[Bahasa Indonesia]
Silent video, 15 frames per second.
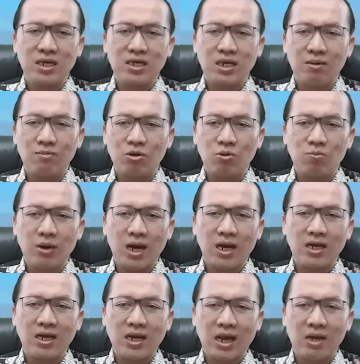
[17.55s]
yang
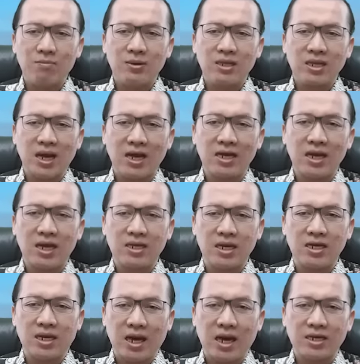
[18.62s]
merupakan kerabat kaya
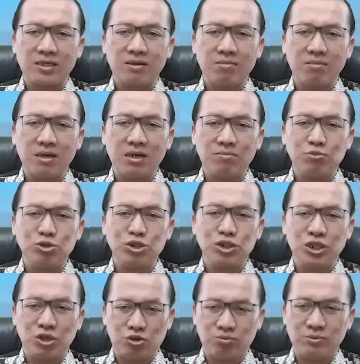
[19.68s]
dan dekat
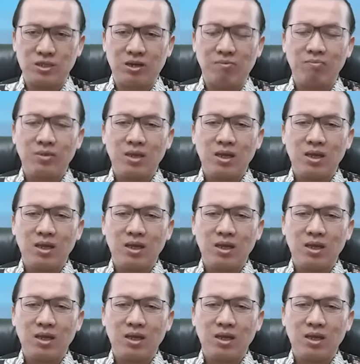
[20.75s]
menebus hidupnya.